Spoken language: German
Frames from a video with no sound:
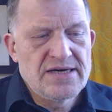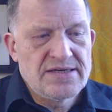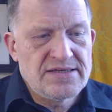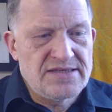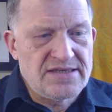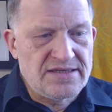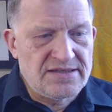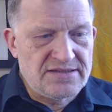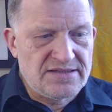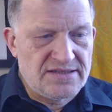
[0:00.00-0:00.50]

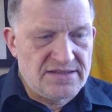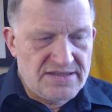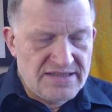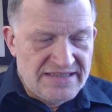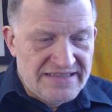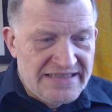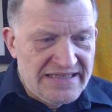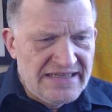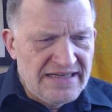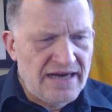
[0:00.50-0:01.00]
die, die, die
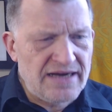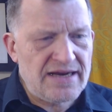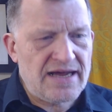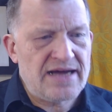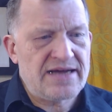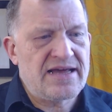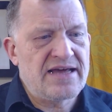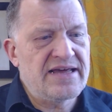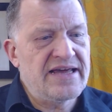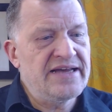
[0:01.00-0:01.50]

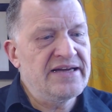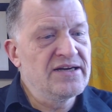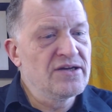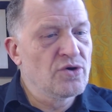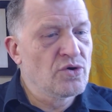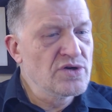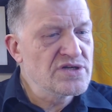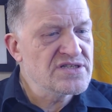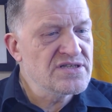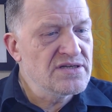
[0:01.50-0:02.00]
Niederlage gegen die
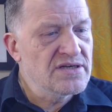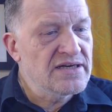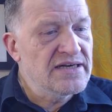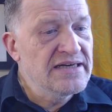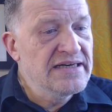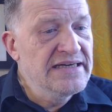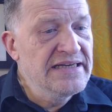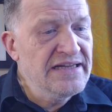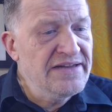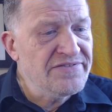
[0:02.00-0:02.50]
Russen
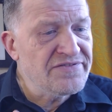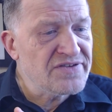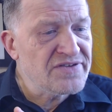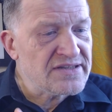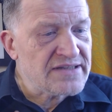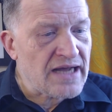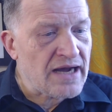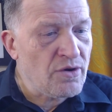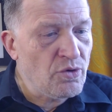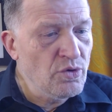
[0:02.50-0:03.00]
nie
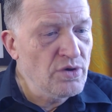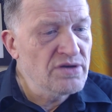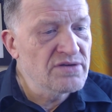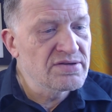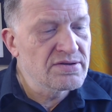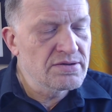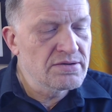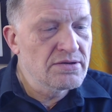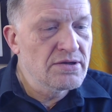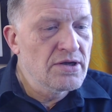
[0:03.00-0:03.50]

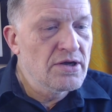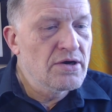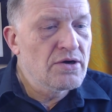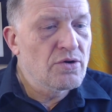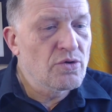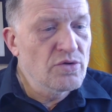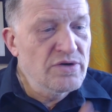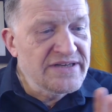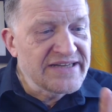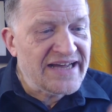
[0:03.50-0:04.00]
verdaut
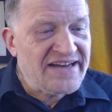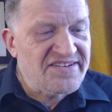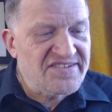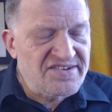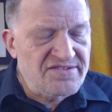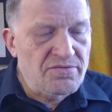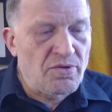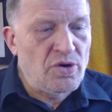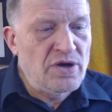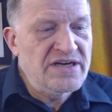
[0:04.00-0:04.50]
und
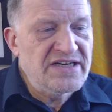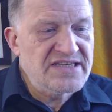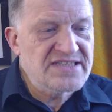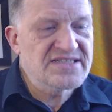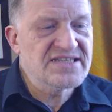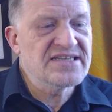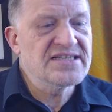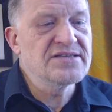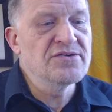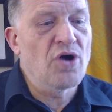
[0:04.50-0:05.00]
jetzt wollen die
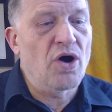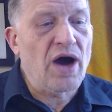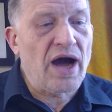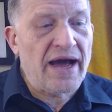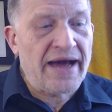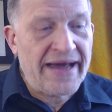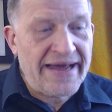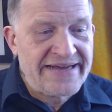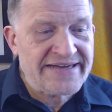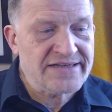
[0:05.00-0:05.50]
sich
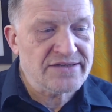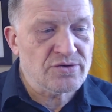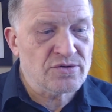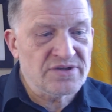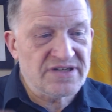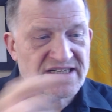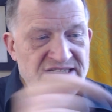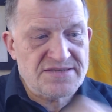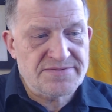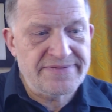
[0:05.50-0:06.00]
noch rächen.
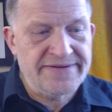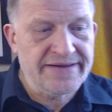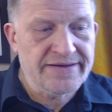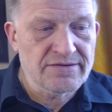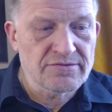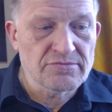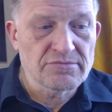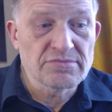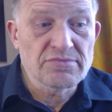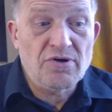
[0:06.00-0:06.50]
Und
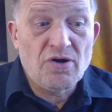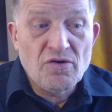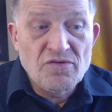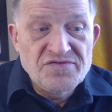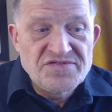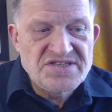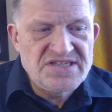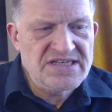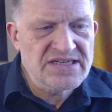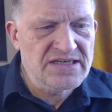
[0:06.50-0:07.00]
deswegen,
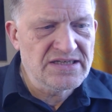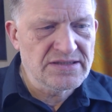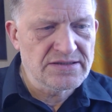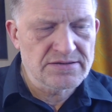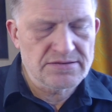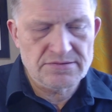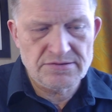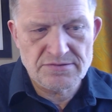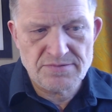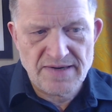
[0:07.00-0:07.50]

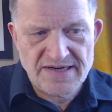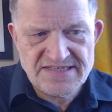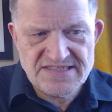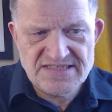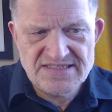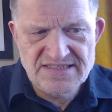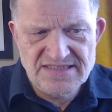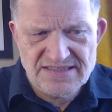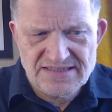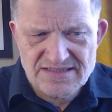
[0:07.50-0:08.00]
offensichtlich, ich weiß
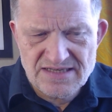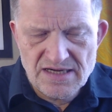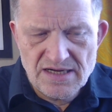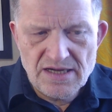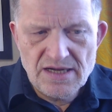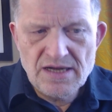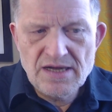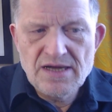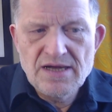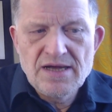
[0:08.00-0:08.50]
es nicht,
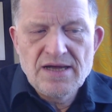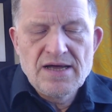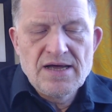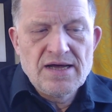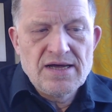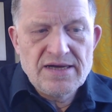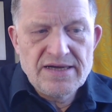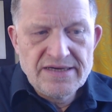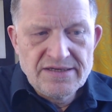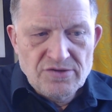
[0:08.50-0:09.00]

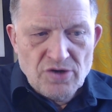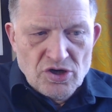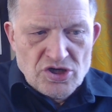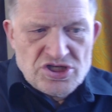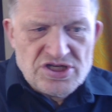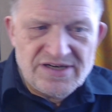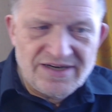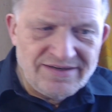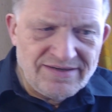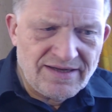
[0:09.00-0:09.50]
in
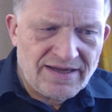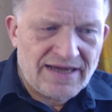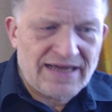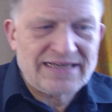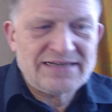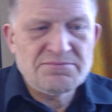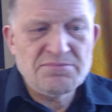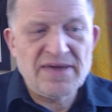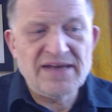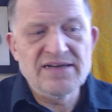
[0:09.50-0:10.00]
Deutschland
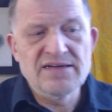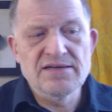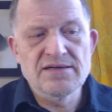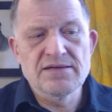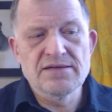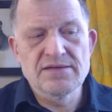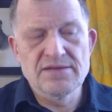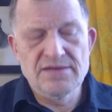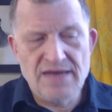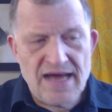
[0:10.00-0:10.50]
hat man
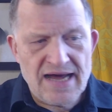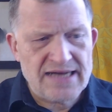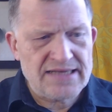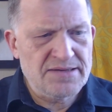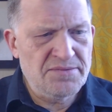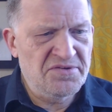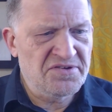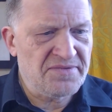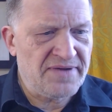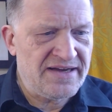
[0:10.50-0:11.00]
nach
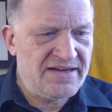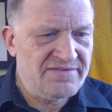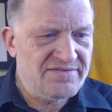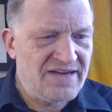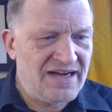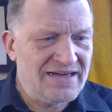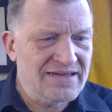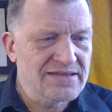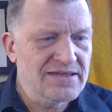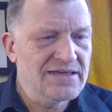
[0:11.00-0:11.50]
dem Zweiten
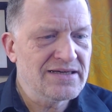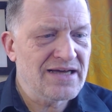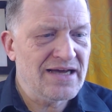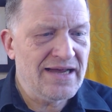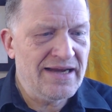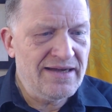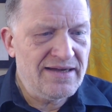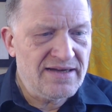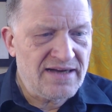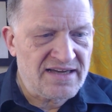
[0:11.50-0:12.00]
Weltkrieg
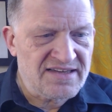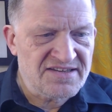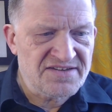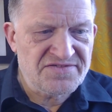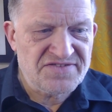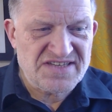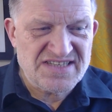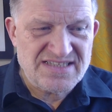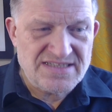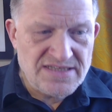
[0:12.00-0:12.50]

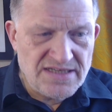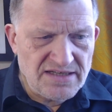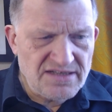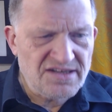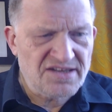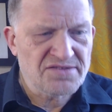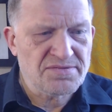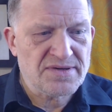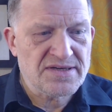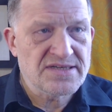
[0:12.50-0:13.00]
entnazifiziert,
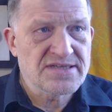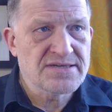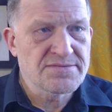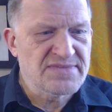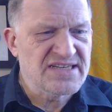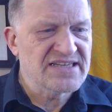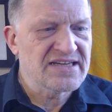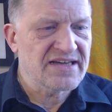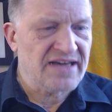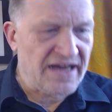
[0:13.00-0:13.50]
zwar
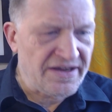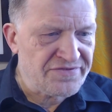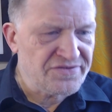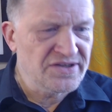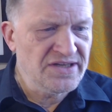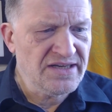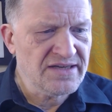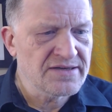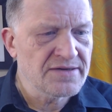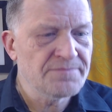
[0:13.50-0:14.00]
ziemlich
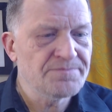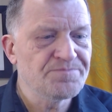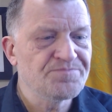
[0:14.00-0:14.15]
kräftig,